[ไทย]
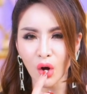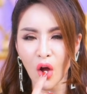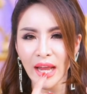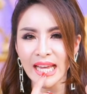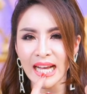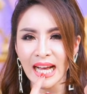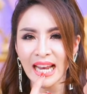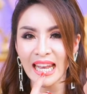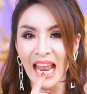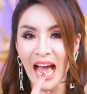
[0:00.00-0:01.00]

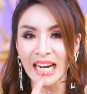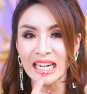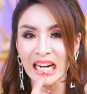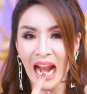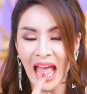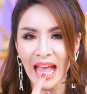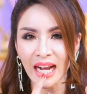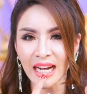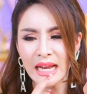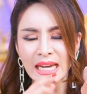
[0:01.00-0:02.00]
100 ล้านแรก
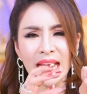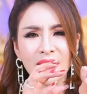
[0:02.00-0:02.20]
นี่